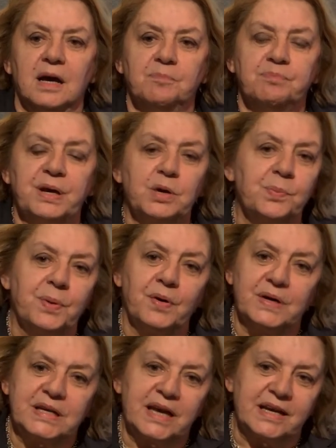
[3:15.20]
Però
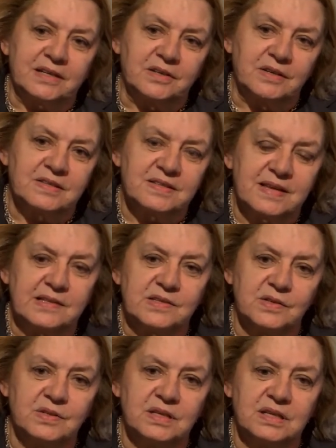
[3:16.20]
poi ecco, il
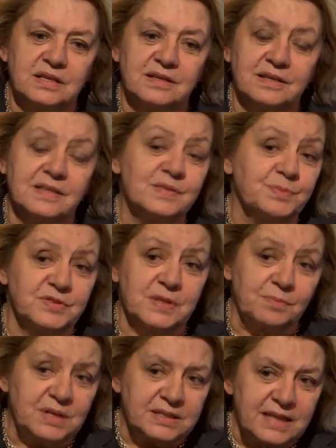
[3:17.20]
senso di
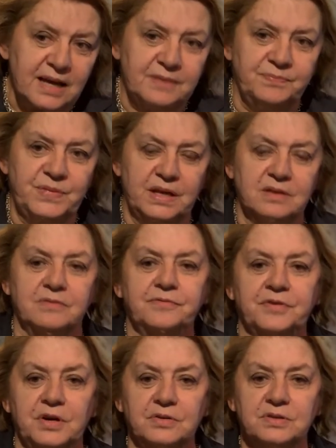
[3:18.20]
responsabilità nei
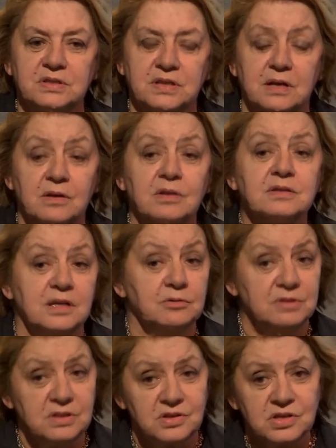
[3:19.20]
confronti degli oltre
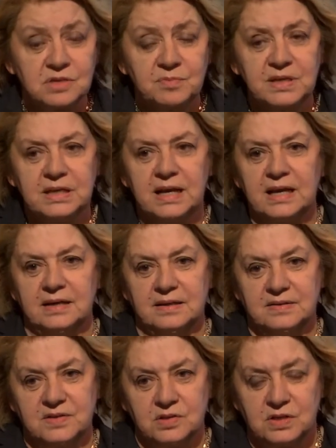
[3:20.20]

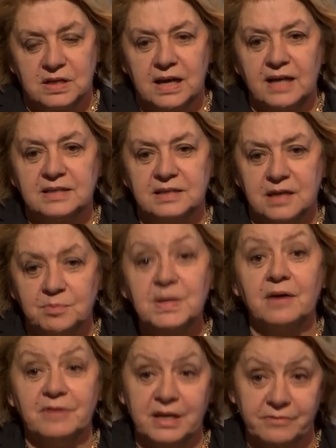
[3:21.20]
15.000 eh, siciliani che
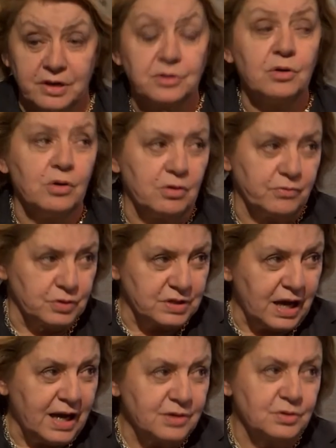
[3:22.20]
mi avevano
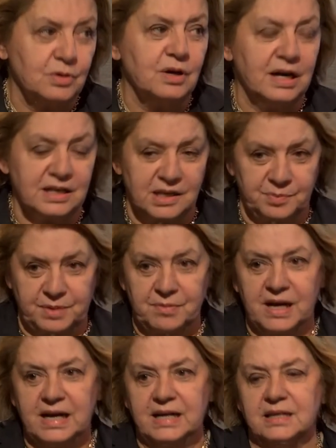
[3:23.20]
votato alle
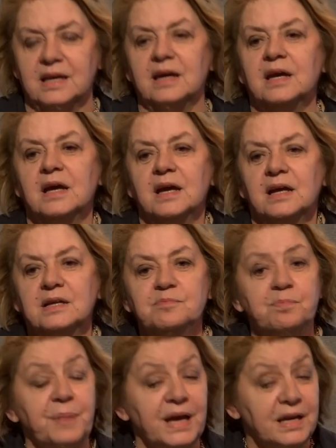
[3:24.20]
primarie,
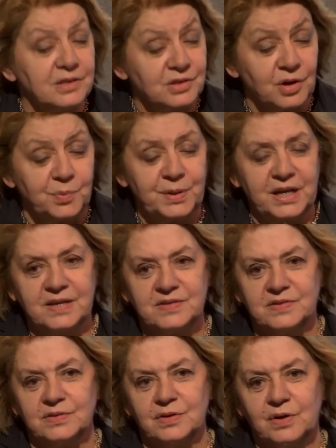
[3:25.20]
l'impegno
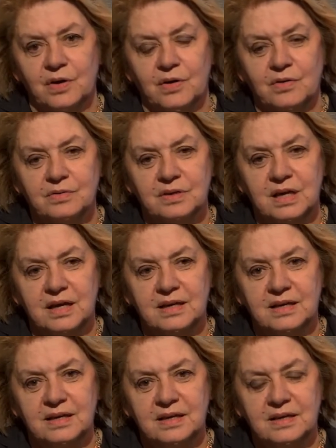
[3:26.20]
preso con eh,
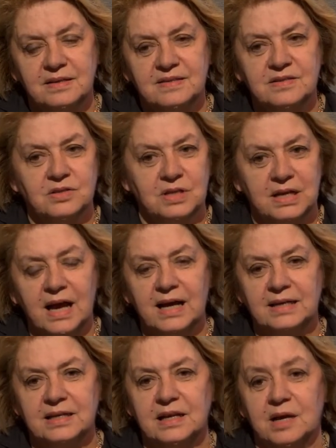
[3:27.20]
i
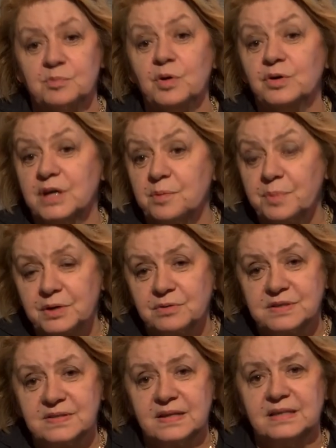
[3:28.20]
siciliani, l'amore per
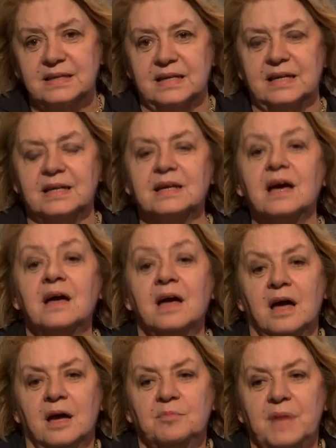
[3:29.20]
questa terra,
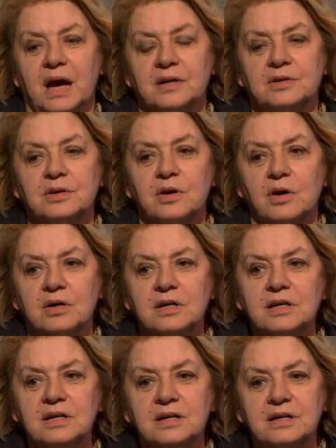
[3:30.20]
mi
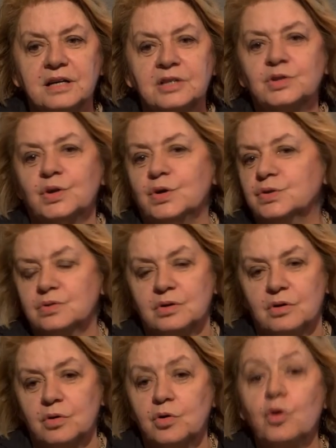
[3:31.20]
hanno eh,
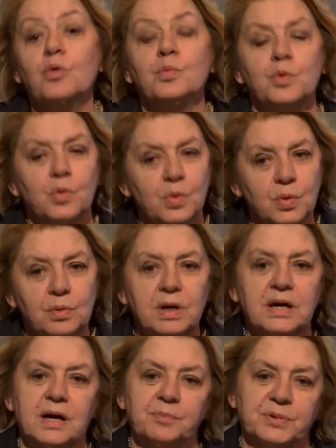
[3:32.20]
indotto
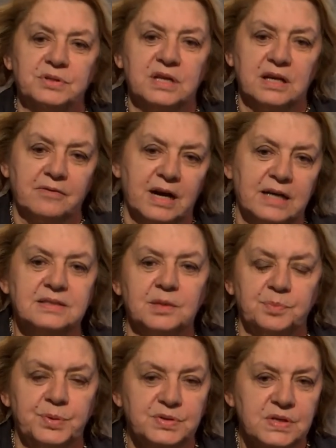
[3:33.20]
comunque a portare avanti,
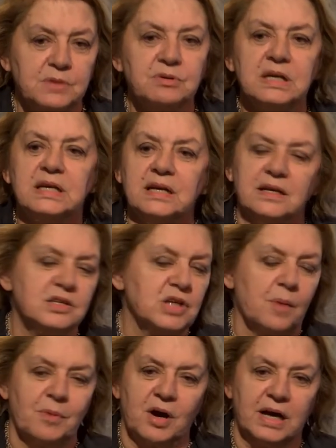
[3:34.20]
a proseguire,
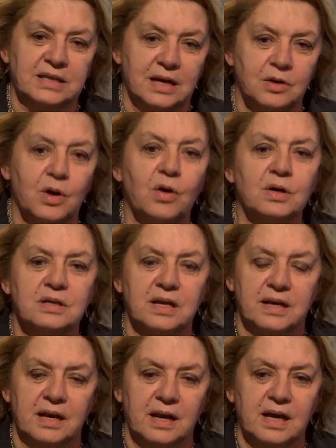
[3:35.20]
diciamo, ad
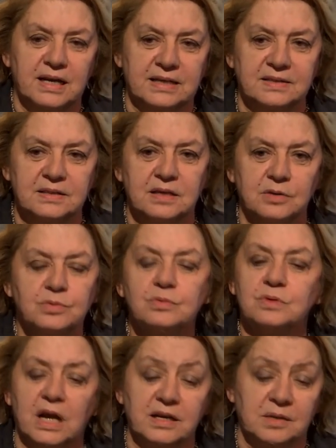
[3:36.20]
accogliere la
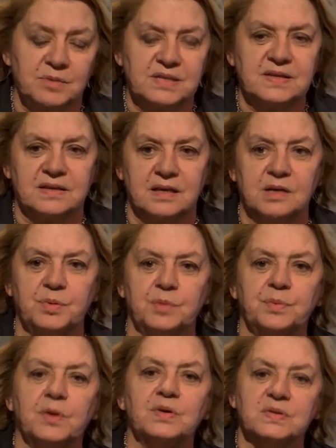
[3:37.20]
candidatura che mi è stata
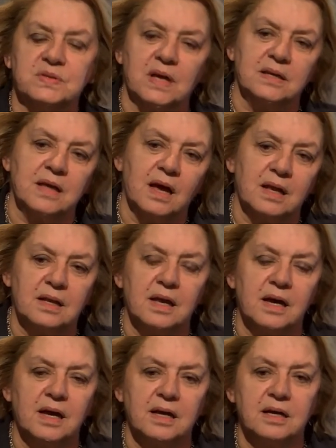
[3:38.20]
riproposta dal
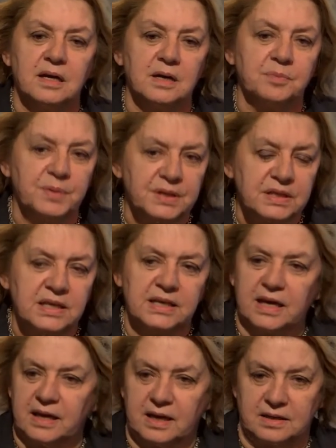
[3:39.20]
eh,
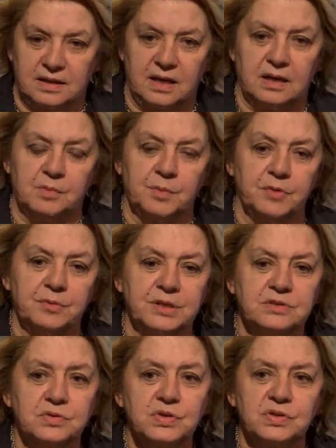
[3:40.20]
PD e dal
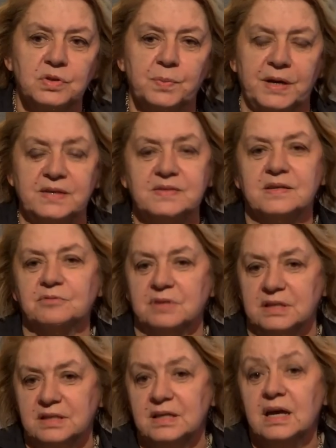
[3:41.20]
Movimento 100 Passi e
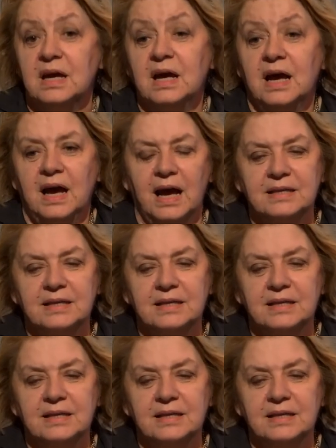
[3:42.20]
quindi ad